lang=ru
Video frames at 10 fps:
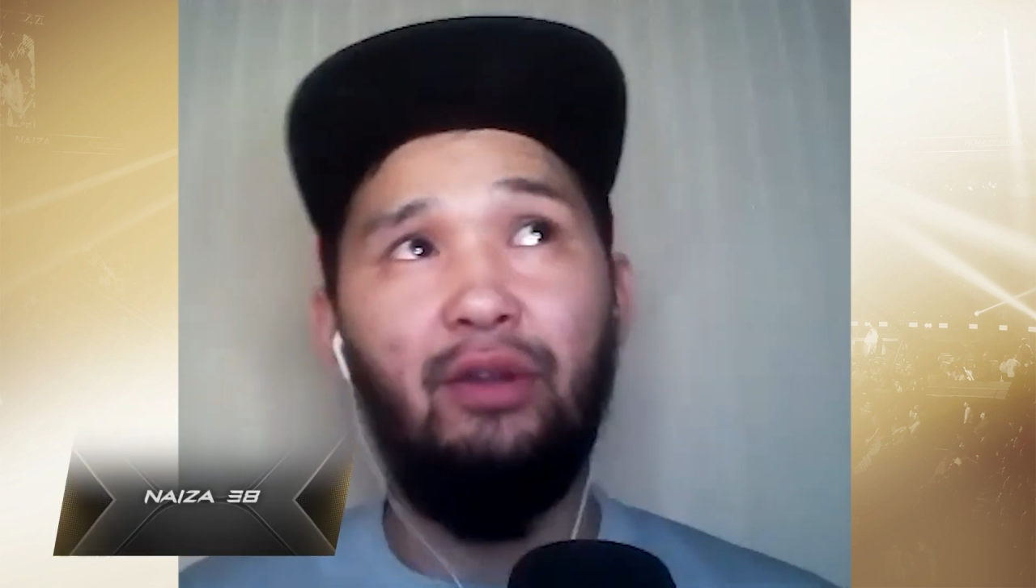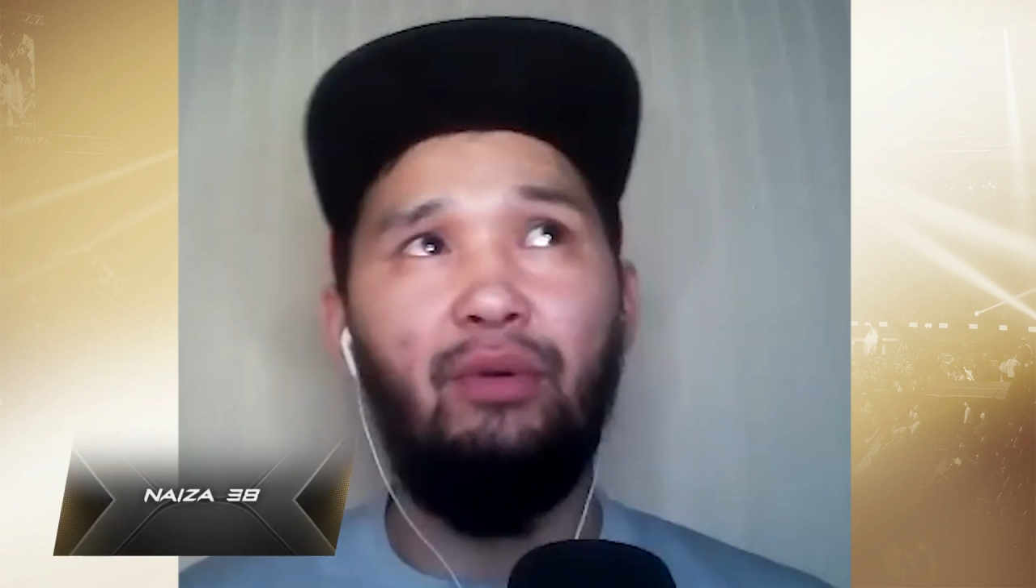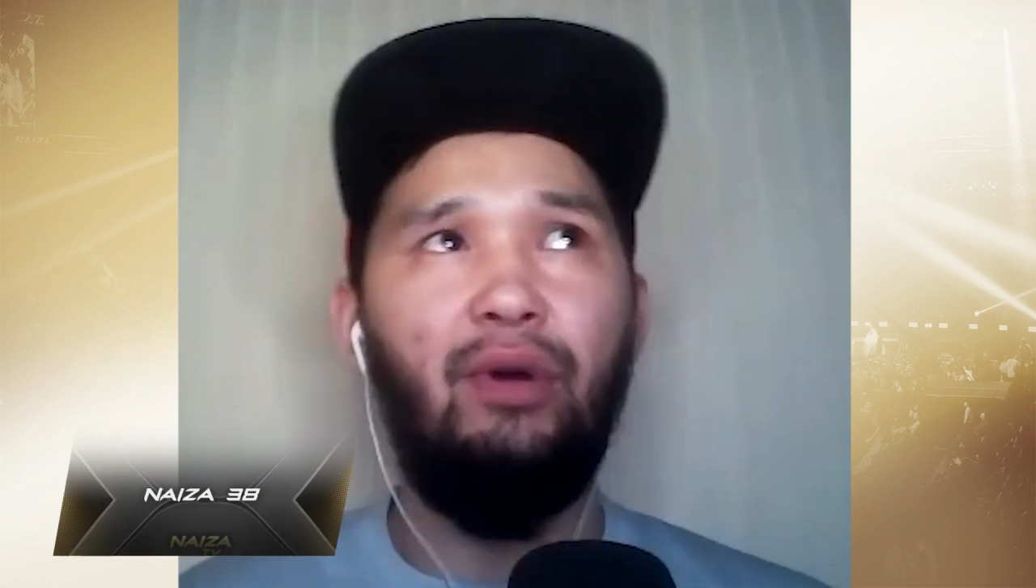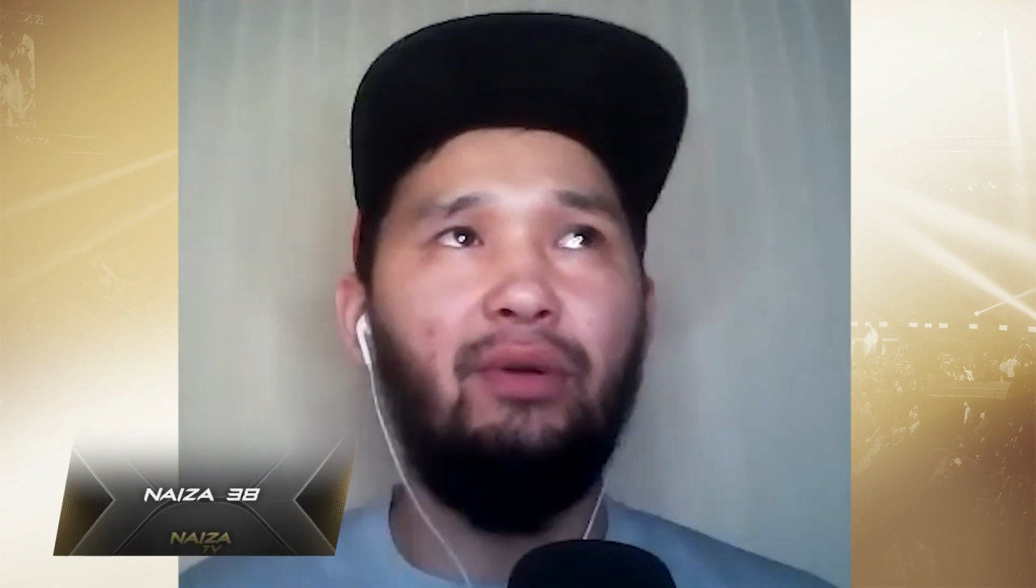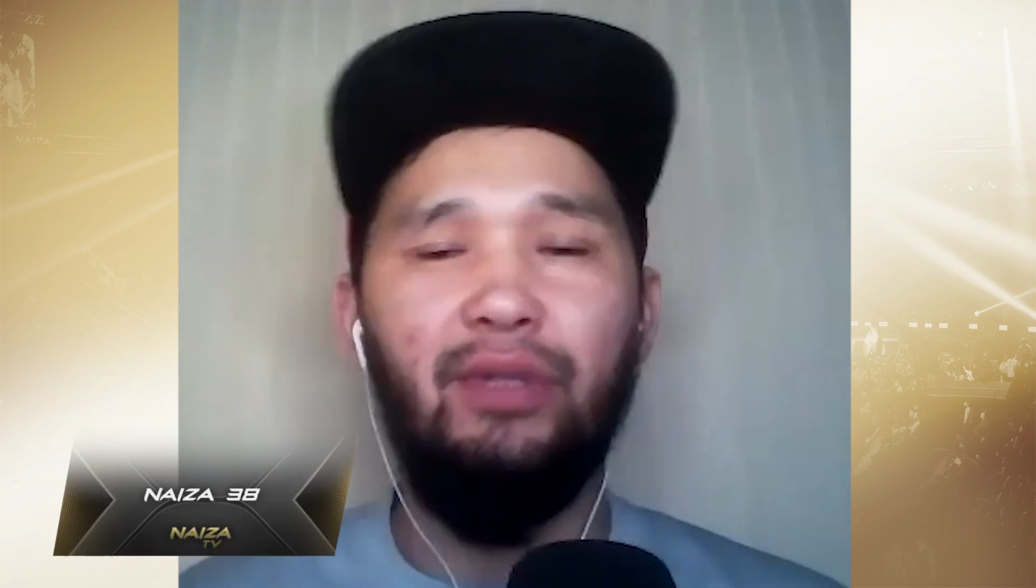это
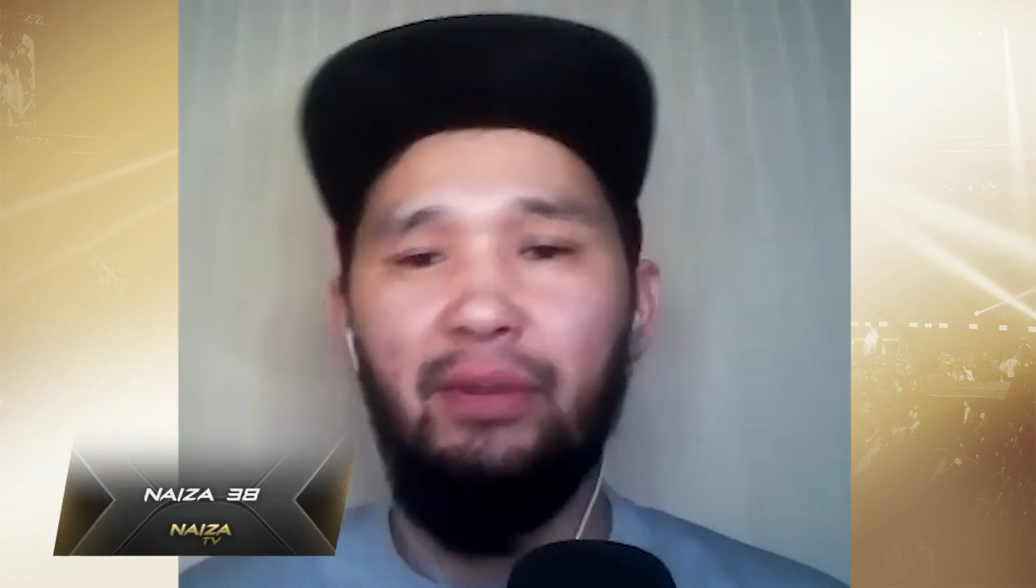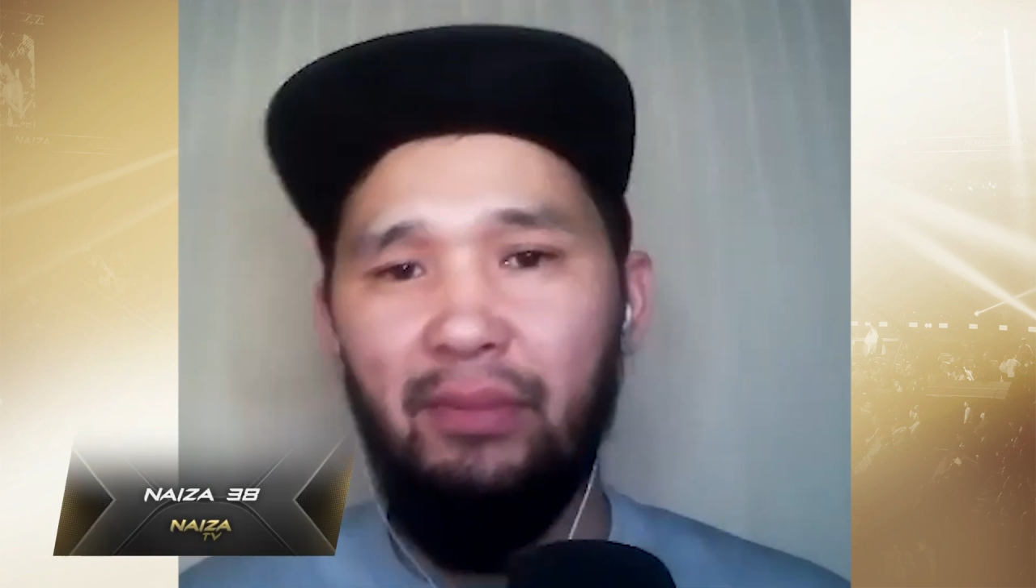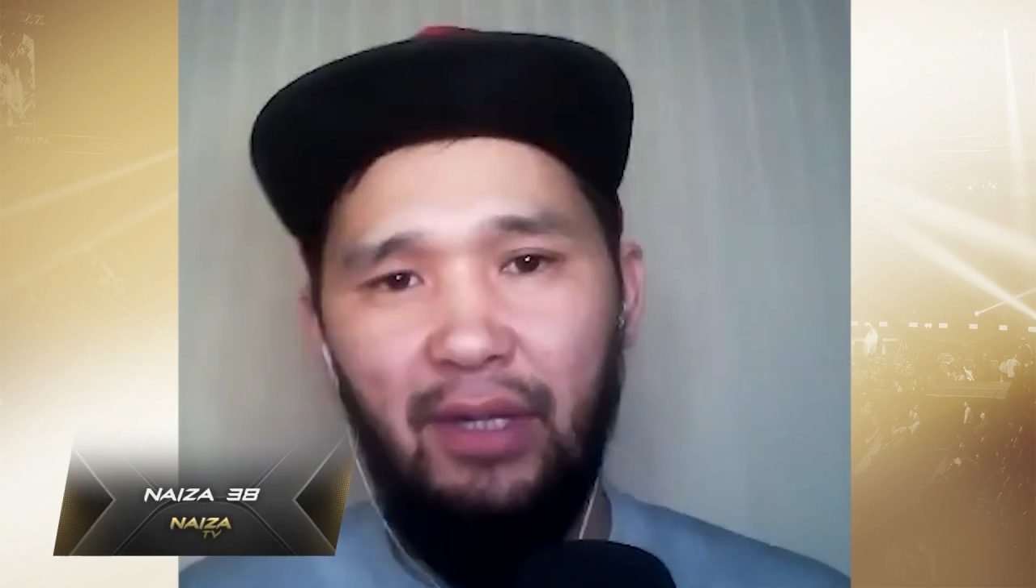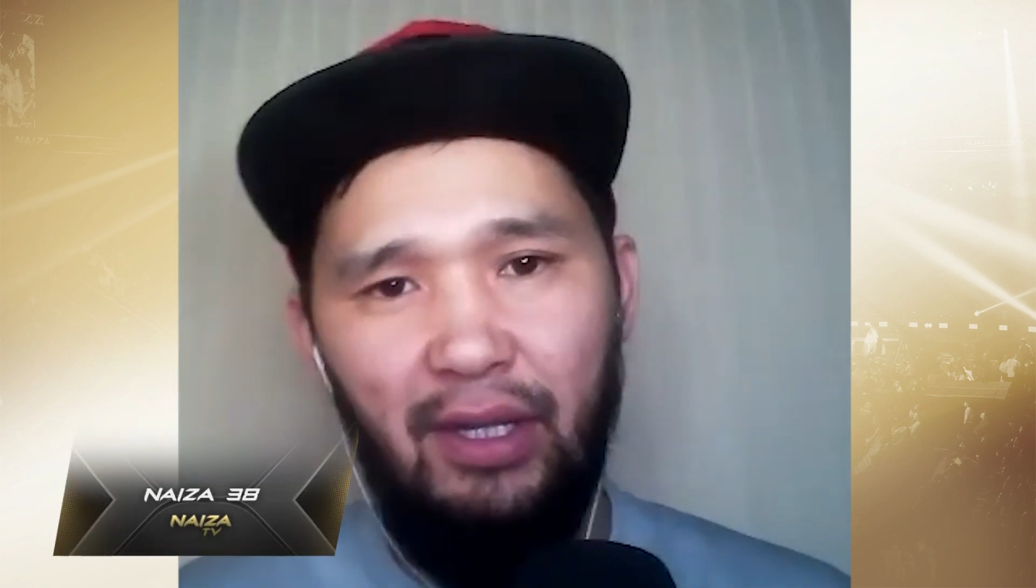вау, там